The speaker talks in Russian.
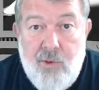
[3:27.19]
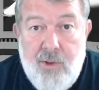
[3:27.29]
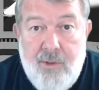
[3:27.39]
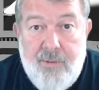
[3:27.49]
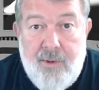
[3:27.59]

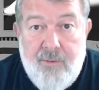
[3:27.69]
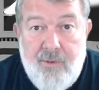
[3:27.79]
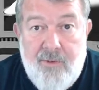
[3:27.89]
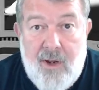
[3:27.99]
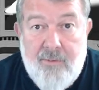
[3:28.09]

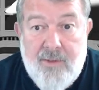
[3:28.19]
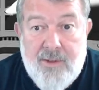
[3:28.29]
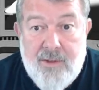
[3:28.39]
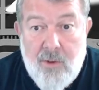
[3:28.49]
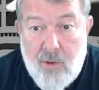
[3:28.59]
пуленепробиваемые
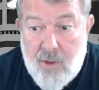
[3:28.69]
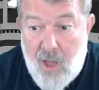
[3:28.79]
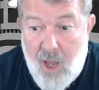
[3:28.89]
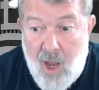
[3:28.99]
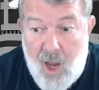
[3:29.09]

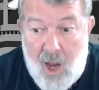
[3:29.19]
стекла.